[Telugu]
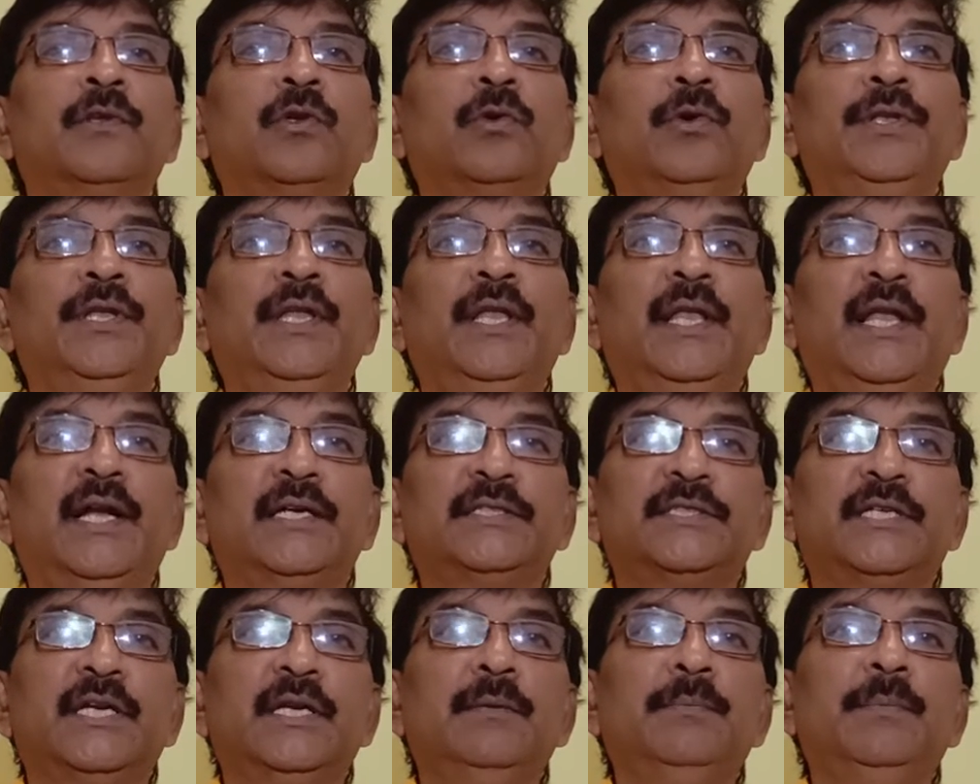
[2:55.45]
కొన్ని
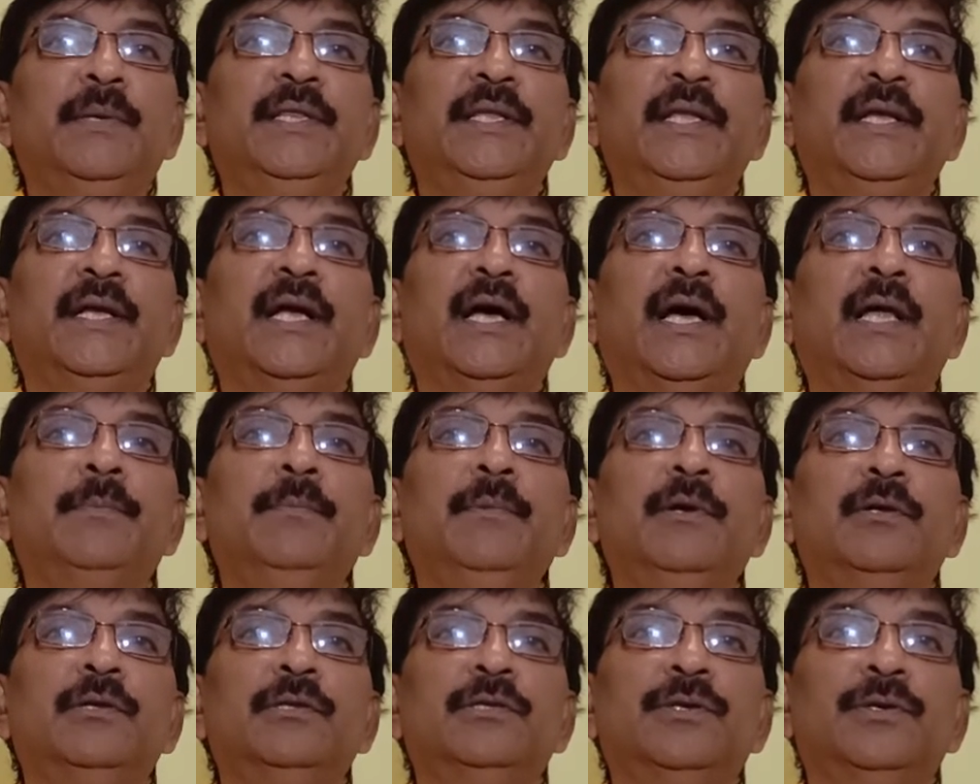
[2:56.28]
లక్షల మంది
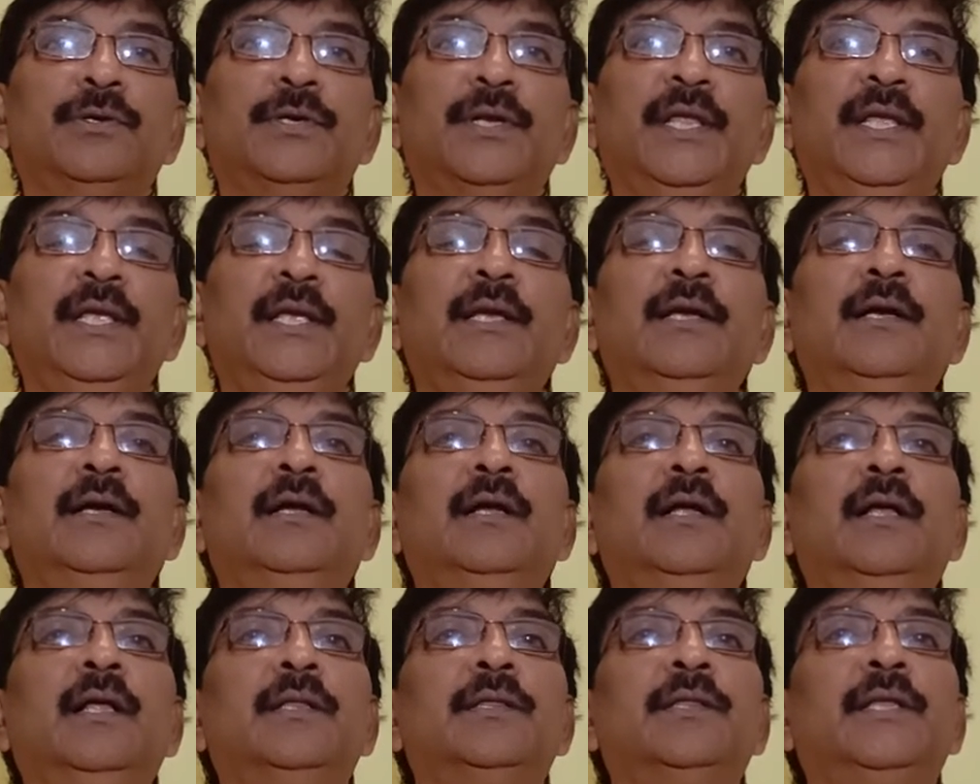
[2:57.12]
కార్మికులతోటి
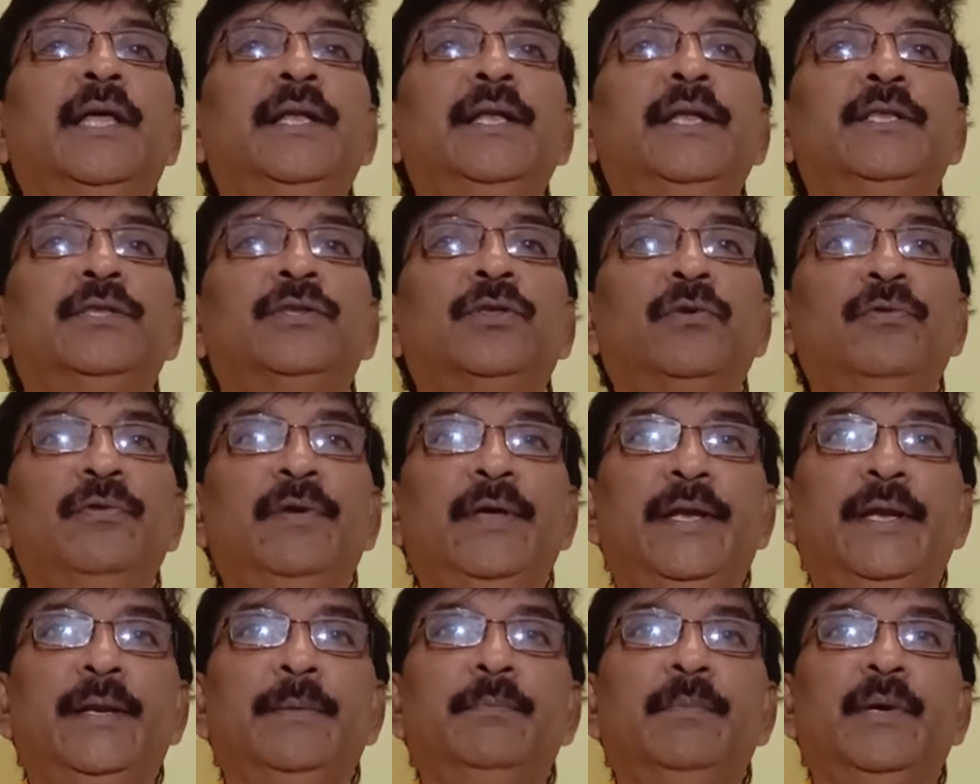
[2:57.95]
దాన్ని
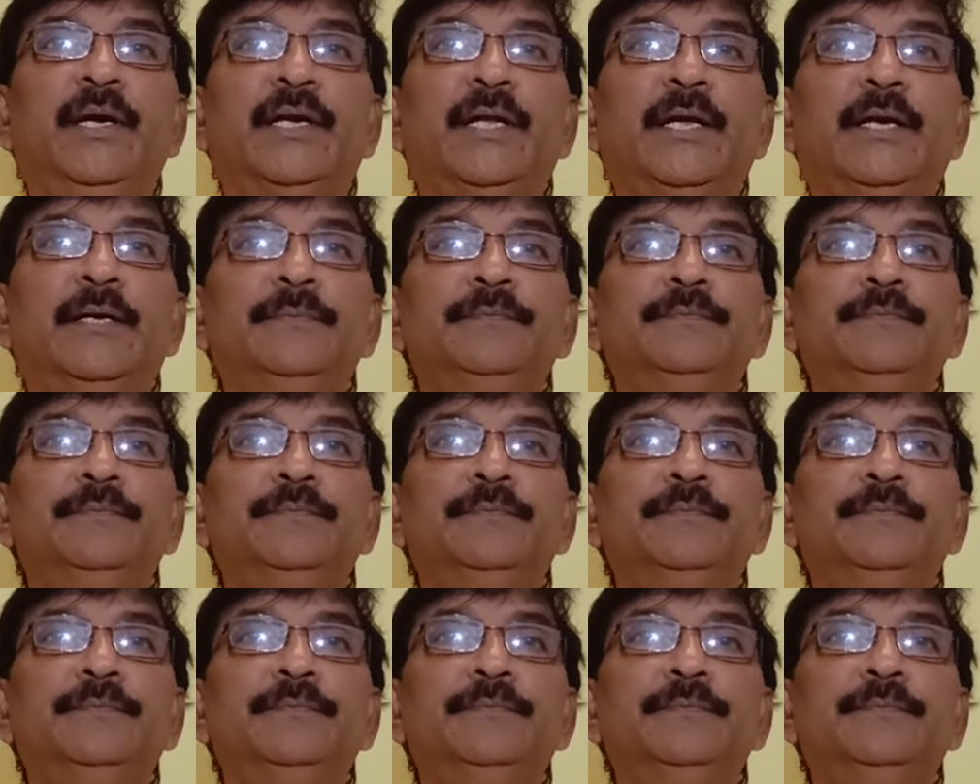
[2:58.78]
తువ్వారనమాట